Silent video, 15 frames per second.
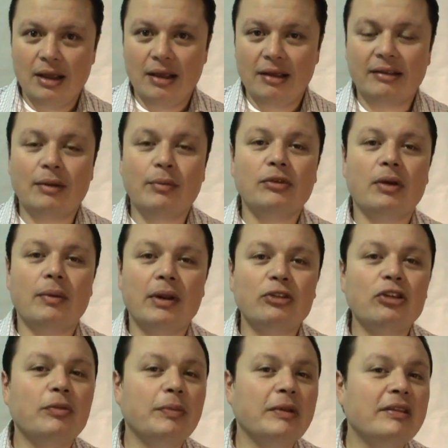Estamos
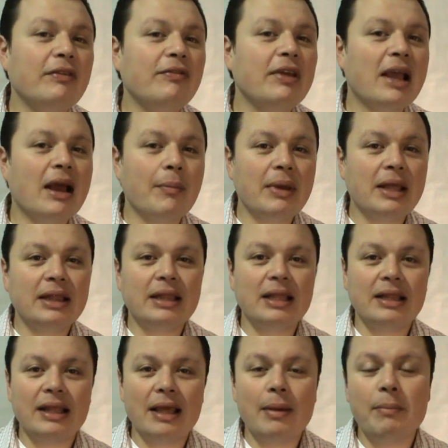hablando específicamente
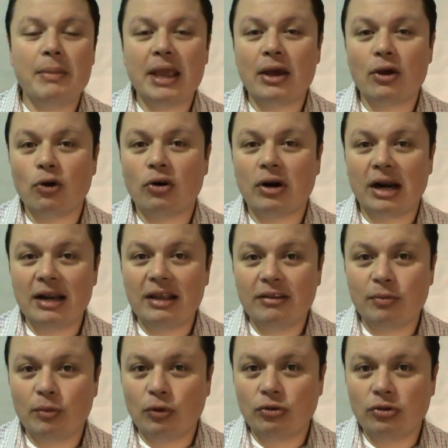de
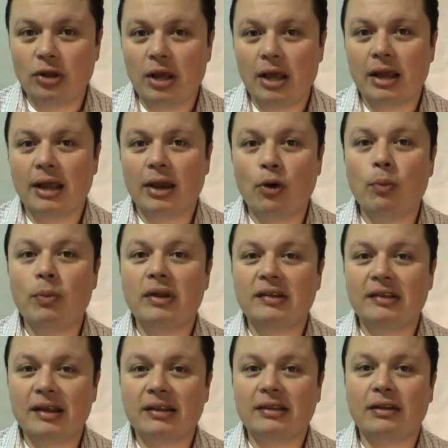microorganismos que cumplen
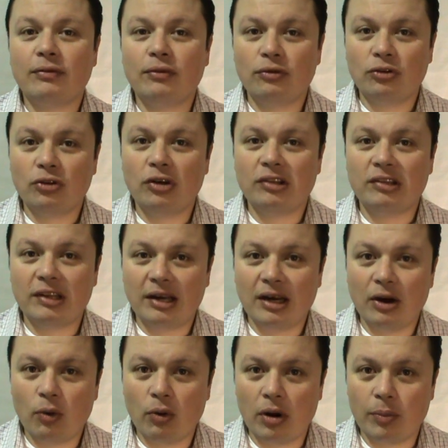ciertas funciones en
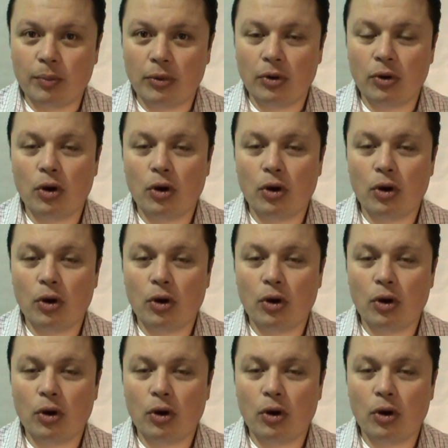el cuerpo,